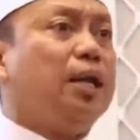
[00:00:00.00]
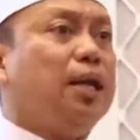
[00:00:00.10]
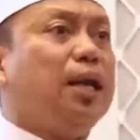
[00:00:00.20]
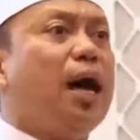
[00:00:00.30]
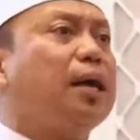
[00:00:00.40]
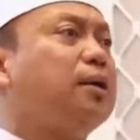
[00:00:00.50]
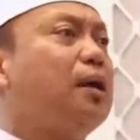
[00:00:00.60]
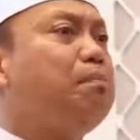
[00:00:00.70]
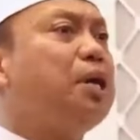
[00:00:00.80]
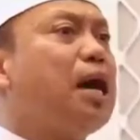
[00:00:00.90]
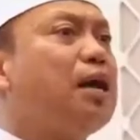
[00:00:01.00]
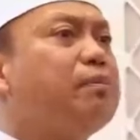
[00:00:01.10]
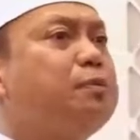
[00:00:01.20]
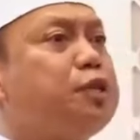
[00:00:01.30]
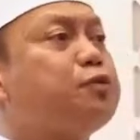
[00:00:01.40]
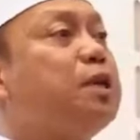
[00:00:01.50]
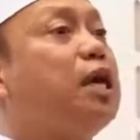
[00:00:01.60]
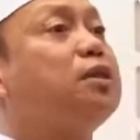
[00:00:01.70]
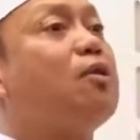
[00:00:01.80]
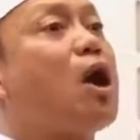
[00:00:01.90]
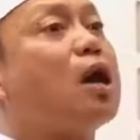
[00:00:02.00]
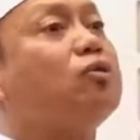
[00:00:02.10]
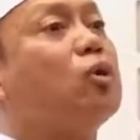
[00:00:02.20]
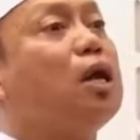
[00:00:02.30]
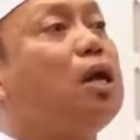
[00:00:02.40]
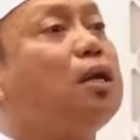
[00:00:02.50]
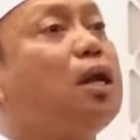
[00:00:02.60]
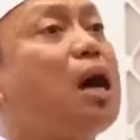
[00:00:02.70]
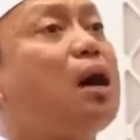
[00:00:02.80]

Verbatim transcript: lillahi rabbil alamin bismillah tawakkaltu ala la